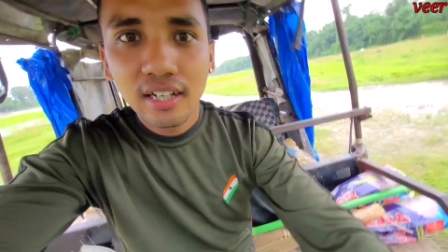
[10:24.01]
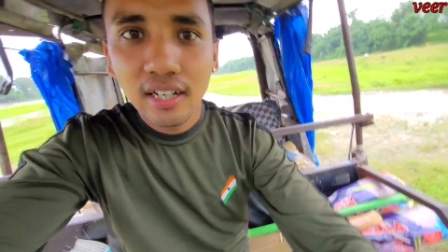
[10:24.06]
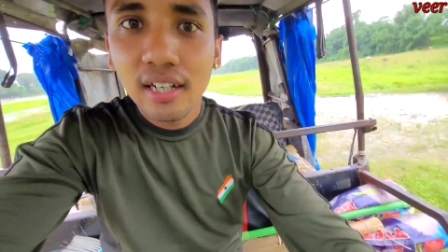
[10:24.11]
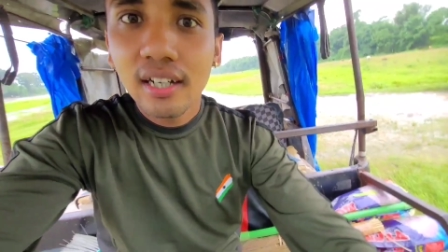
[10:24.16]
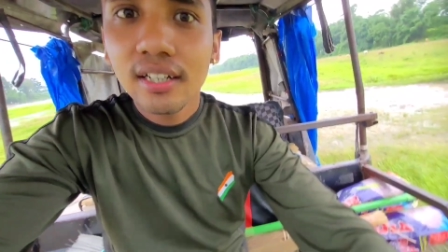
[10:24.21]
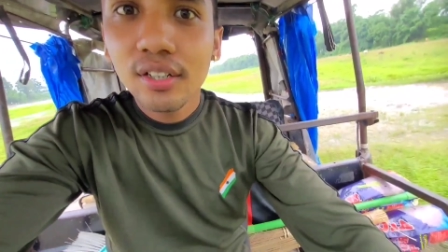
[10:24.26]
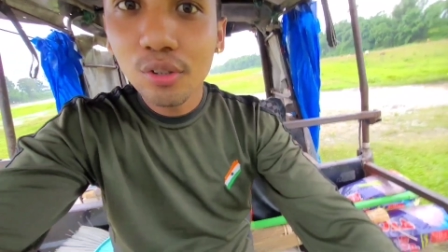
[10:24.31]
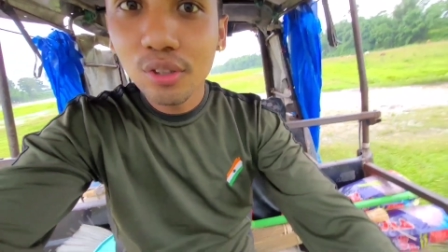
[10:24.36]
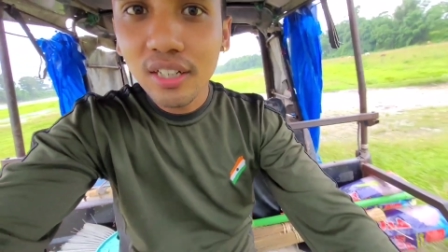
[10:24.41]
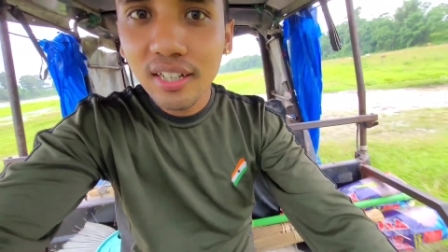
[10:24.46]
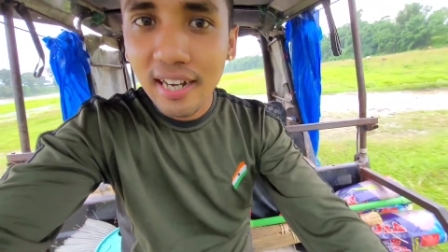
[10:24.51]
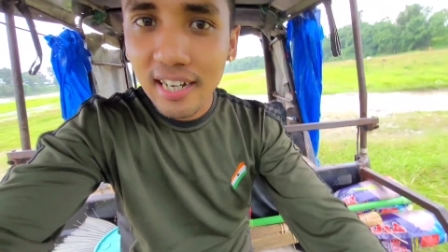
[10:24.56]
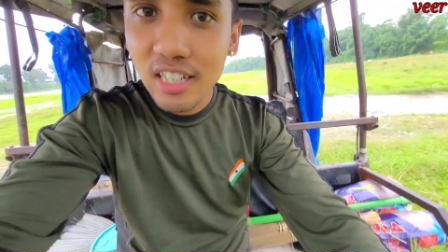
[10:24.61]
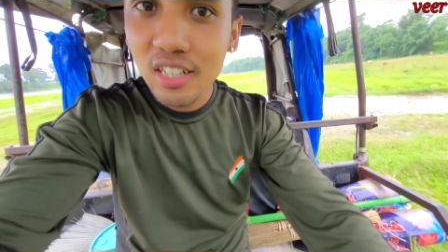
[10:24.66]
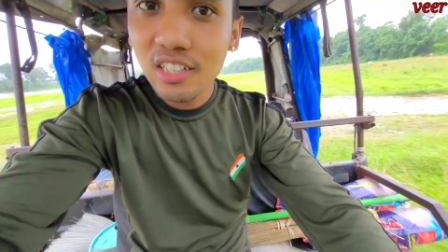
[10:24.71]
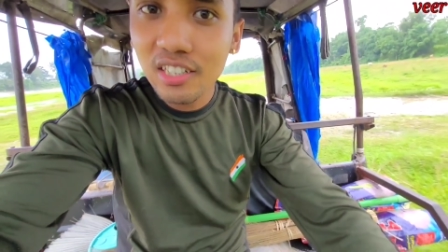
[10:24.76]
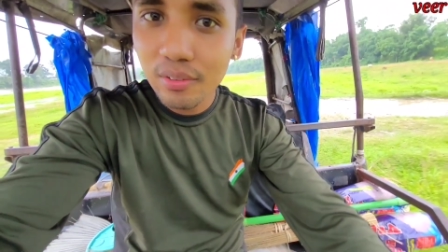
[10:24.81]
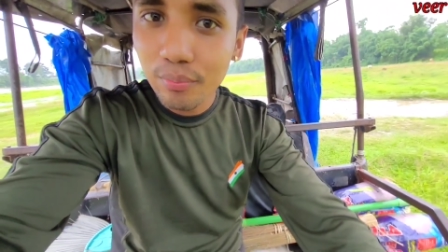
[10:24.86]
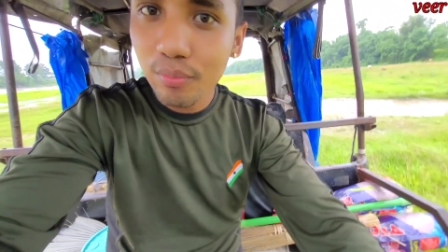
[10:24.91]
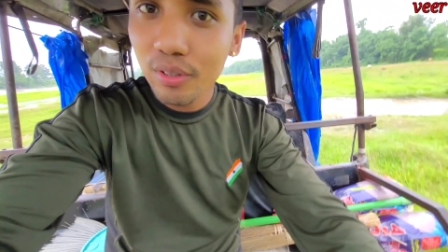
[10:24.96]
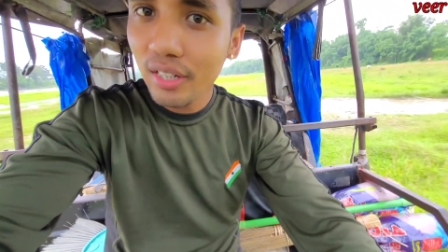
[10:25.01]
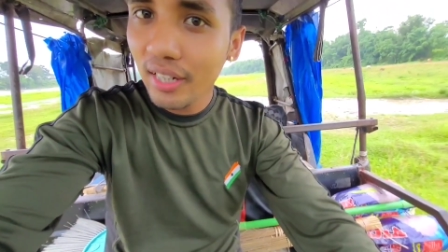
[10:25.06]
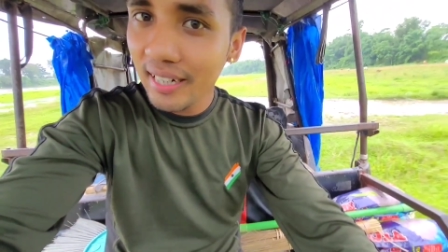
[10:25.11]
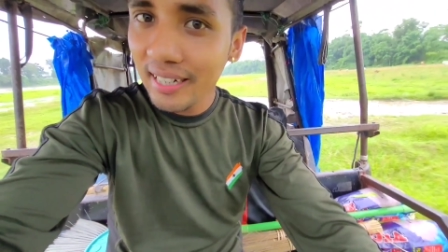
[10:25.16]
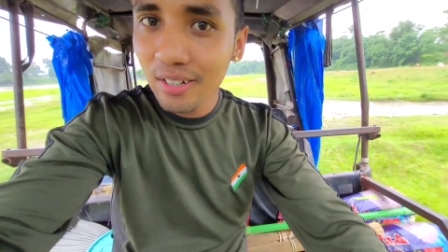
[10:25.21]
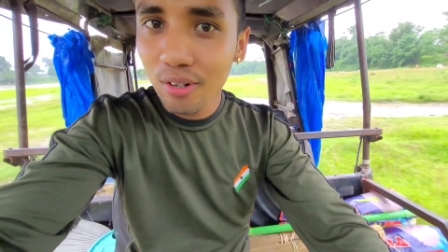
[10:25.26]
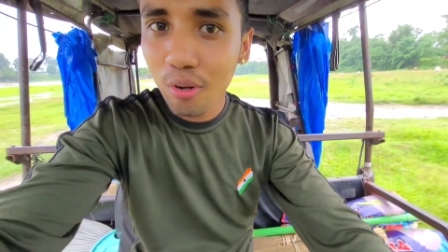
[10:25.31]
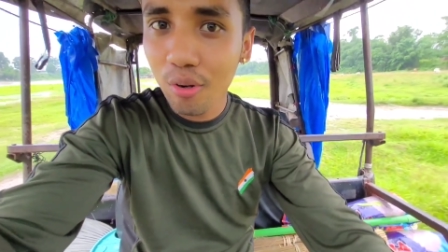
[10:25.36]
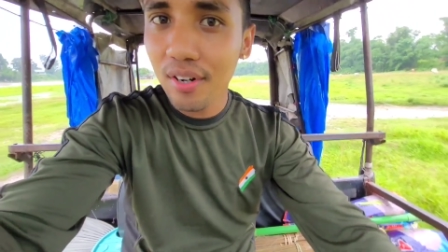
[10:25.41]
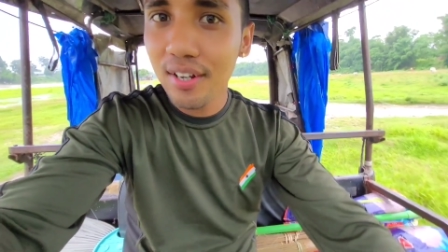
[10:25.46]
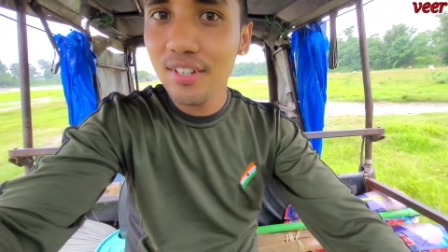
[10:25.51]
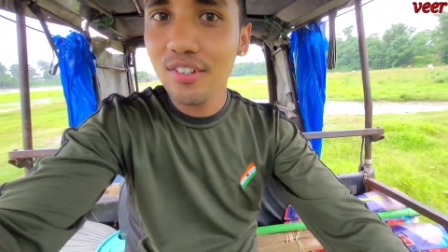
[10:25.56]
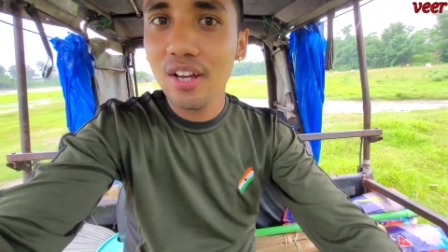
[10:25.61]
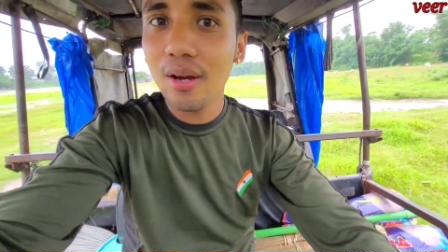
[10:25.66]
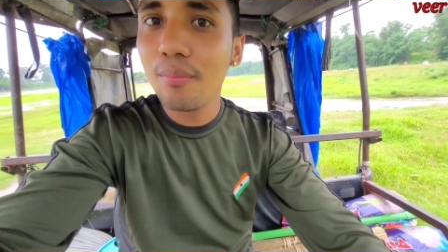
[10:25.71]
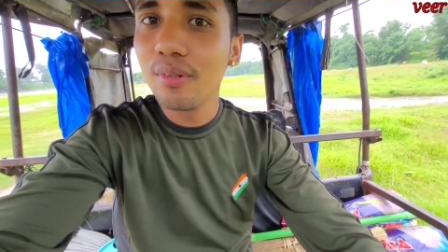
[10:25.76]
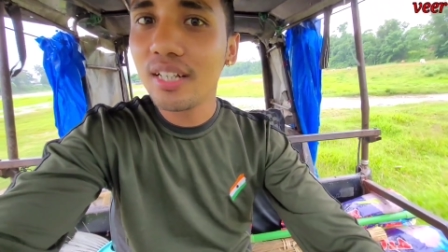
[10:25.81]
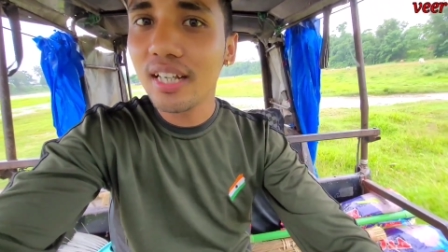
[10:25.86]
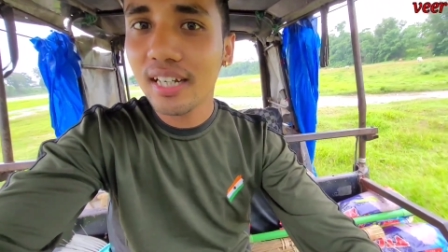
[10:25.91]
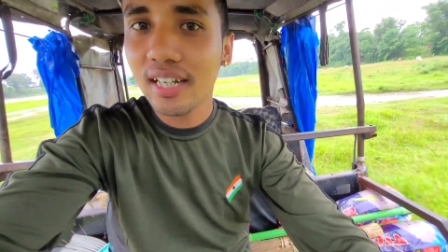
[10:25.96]
क्योंकि गई इन लोगों ने
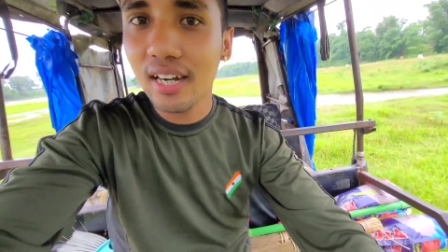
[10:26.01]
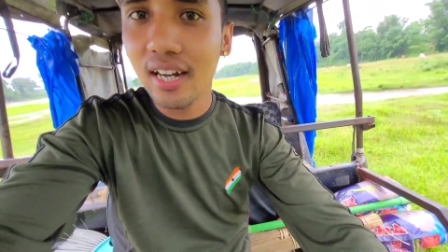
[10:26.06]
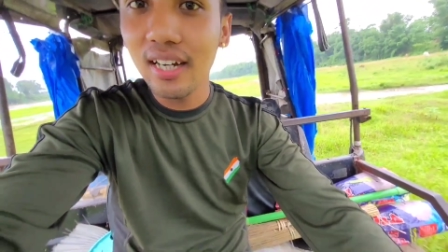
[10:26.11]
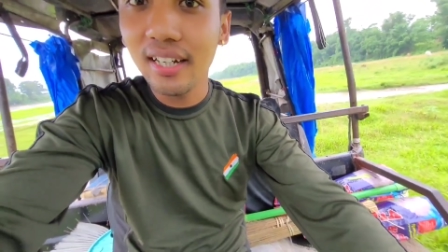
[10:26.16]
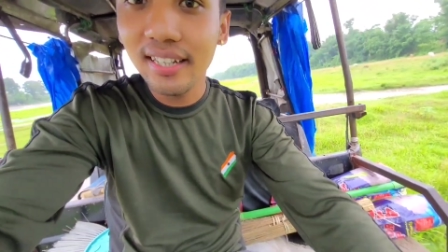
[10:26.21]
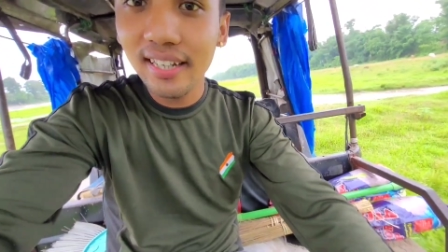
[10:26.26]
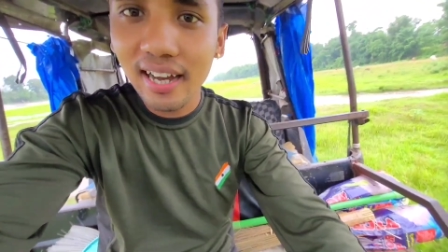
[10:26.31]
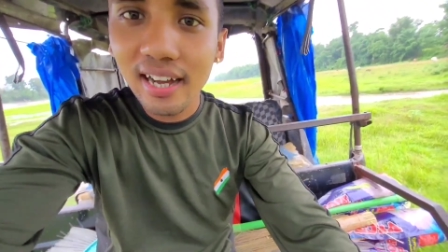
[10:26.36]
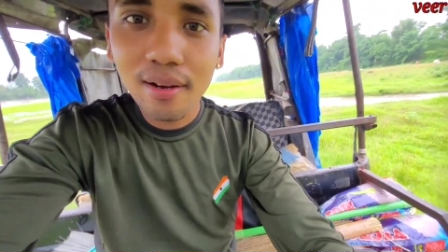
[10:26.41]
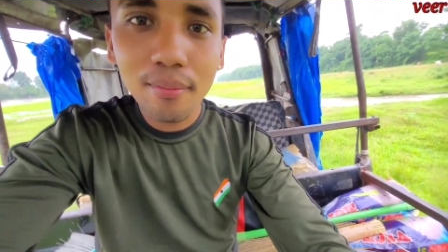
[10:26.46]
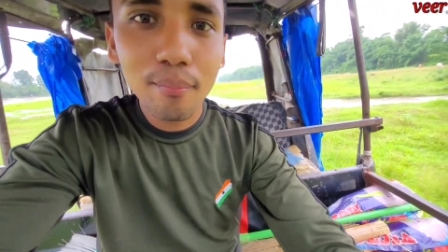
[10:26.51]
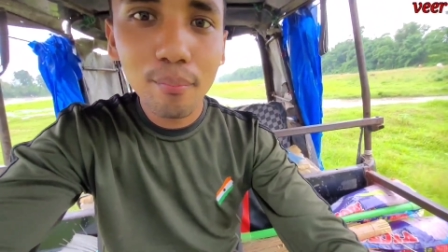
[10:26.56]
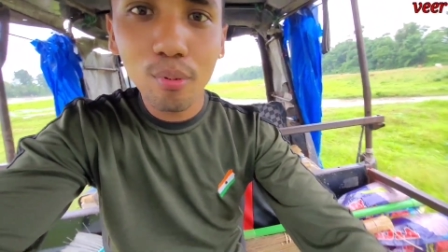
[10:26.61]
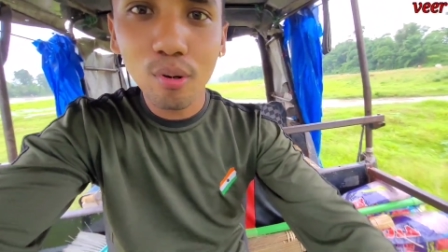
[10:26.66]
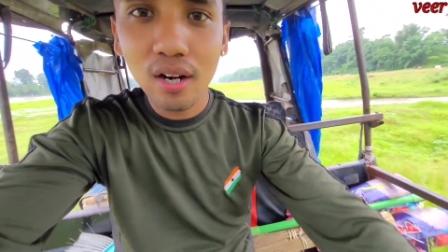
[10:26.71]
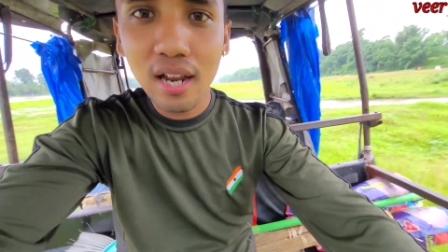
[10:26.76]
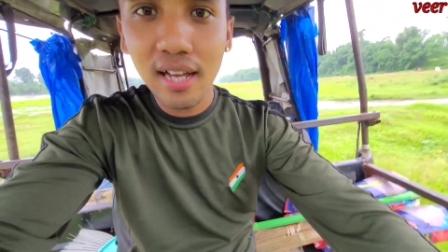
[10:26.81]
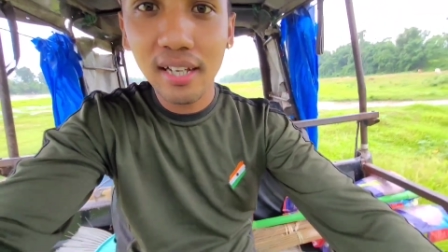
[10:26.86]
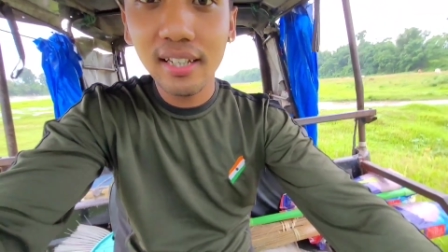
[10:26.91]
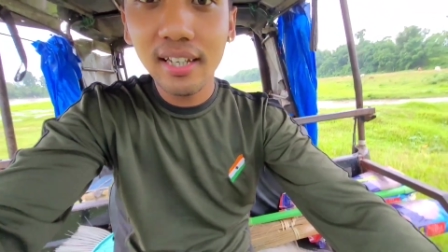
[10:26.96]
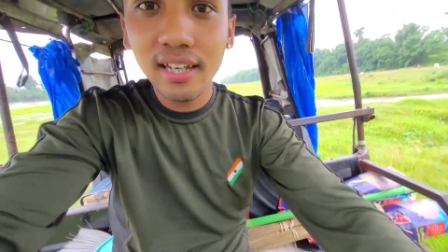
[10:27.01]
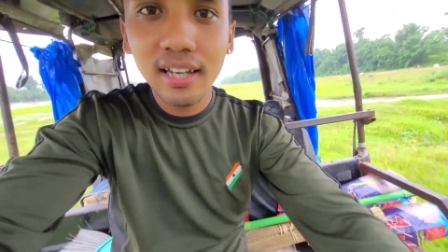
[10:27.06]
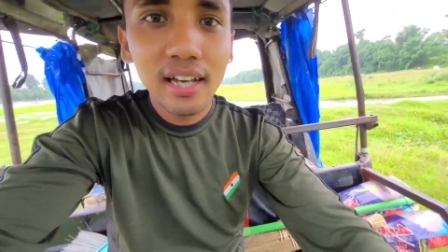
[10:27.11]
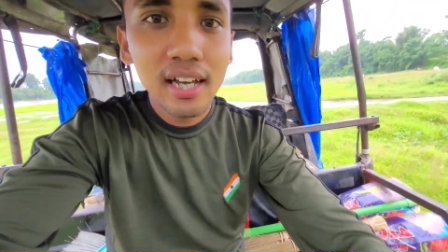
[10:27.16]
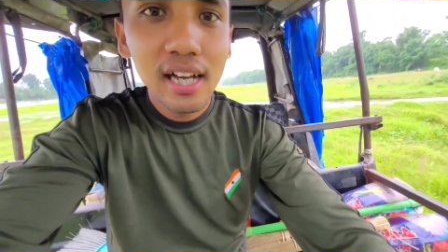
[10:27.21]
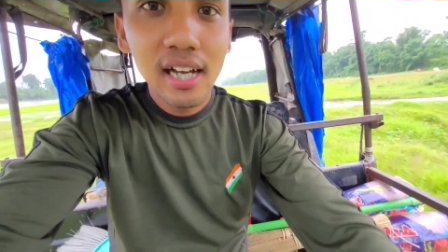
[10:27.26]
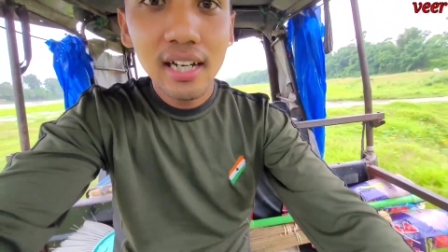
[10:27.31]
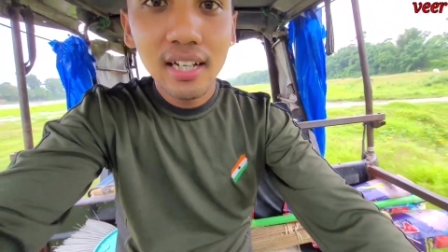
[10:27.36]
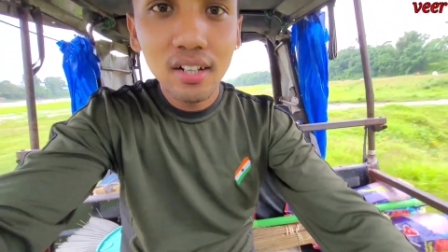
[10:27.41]
जो है मुझे कॉल किया बोला कि